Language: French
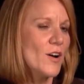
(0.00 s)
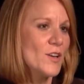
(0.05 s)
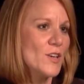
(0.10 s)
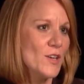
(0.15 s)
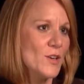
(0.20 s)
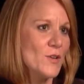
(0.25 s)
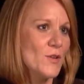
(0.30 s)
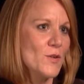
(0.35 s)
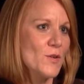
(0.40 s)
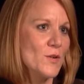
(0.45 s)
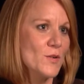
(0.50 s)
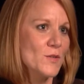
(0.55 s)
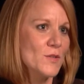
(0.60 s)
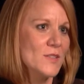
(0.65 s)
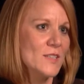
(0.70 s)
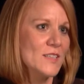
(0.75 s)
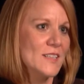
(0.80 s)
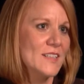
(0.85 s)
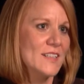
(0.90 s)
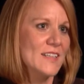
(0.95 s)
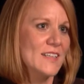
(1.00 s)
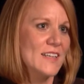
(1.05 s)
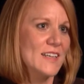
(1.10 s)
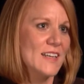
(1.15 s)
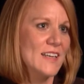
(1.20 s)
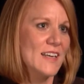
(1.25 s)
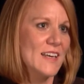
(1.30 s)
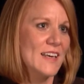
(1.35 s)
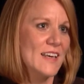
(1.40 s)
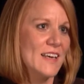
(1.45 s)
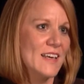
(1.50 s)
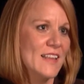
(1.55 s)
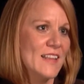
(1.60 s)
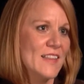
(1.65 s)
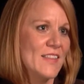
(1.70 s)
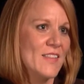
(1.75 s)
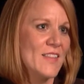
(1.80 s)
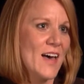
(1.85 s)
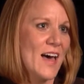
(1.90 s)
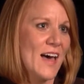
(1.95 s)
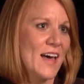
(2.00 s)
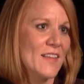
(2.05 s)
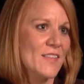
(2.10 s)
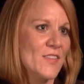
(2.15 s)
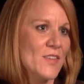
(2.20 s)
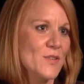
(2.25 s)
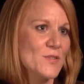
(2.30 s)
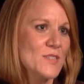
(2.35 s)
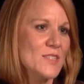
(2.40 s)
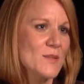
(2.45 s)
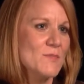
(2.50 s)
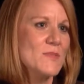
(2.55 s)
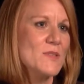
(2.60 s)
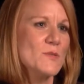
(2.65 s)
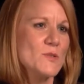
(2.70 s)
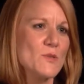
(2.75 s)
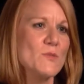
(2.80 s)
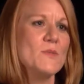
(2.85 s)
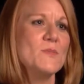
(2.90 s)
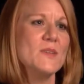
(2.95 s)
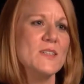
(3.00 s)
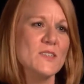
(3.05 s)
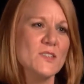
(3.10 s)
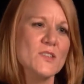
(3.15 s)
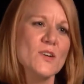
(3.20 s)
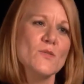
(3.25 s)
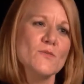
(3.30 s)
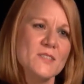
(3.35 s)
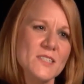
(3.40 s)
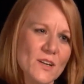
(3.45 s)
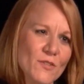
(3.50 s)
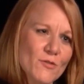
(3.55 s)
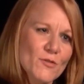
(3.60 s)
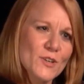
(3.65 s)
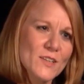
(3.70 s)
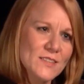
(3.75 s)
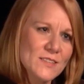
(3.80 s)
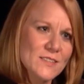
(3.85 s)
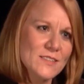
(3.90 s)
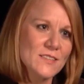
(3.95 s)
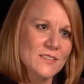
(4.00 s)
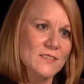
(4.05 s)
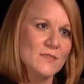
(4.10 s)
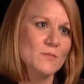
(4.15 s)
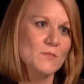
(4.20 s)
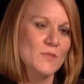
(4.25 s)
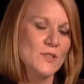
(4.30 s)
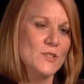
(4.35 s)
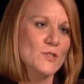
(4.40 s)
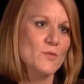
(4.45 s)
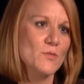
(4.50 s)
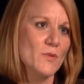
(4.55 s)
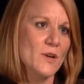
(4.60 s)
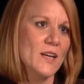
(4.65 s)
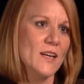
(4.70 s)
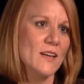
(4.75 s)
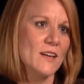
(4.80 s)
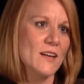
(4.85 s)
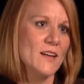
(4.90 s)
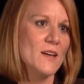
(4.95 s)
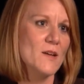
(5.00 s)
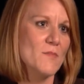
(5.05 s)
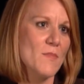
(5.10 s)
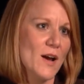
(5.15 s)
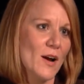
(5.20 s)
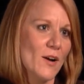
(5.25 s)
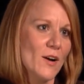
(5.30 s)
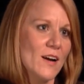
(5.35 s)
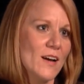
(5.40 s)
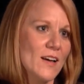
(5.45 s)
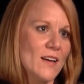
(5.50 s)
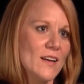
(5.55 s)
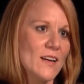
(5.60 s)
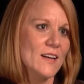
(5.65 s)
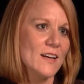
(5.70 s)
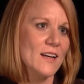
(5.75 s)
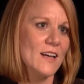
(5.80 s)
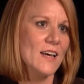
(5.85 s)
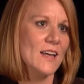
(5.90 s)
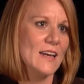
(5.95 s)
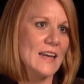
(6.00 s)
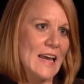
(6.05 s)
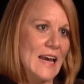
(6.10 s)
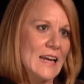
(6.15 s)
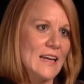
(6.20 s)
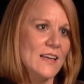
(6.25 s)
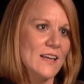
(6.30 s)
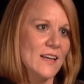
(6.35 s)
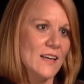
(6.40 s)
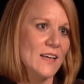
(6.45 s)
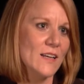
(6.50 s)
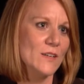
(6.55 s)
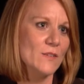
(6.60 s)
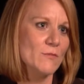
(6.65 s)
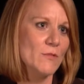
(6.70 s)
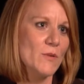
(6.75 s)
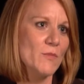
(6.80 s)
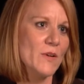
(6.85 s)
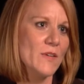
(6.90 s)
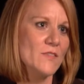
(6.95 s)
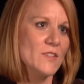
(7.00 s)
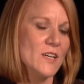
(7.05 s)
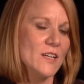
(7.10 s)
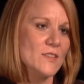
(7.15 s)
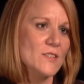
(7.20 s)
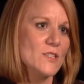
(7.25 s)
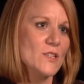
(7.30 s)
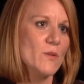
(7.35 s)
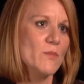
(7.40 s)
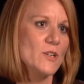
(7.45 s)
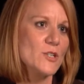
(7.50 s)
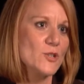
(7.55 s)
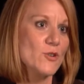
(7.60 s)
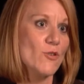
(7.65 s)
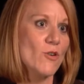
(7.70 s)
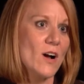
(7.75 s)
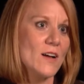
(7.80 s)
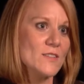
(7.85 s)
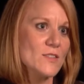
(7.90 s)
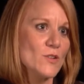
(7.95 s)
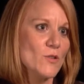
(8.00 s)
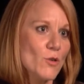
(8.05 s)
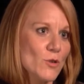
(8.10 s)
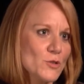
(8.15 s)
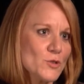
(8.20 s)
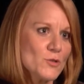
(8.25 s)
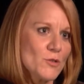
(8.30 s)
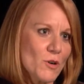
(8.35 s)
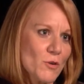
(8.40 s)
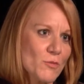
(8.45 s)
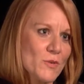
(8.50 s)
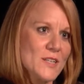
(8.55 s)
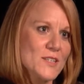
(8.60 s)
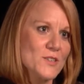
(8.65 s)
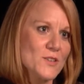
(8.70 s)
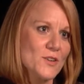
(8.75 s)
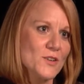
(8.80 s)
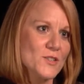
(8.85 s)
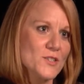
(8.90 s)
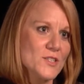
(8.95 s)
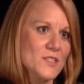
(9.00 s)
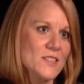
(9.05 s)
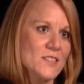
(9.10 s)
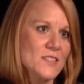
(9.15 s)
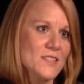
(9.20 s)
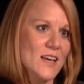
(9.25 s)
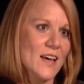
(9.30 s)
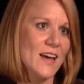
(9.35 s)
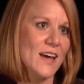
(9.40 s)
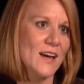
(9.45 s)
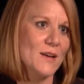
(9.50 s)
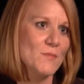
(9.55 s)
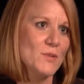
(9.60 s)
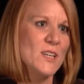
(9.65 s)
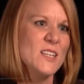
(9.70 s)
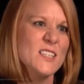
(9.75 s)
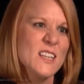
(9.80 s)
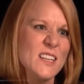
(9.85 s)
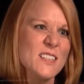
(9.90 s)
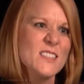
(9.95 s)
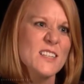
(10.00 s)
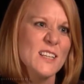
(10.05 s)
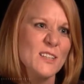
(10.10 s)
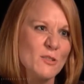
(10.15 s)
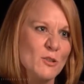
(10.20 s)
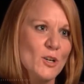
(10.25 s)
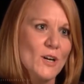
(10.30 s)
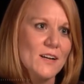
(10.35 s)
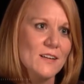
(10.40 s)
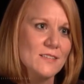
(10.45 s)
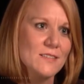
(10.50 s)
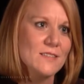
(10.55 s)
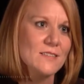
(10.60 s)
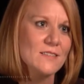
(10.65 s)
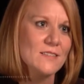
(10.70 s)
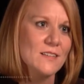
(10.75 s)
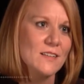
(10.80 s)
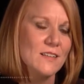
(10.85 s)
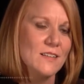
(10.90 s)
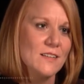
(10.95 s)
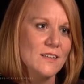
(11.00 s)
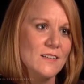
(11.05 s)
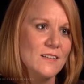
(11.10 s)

On ne peut pas avancer que ces symptômes soient si différents chez les Américains et les Canadiens, alors que recherches transculturelles ont démontré les similitudes du SSTP dans tous les pays.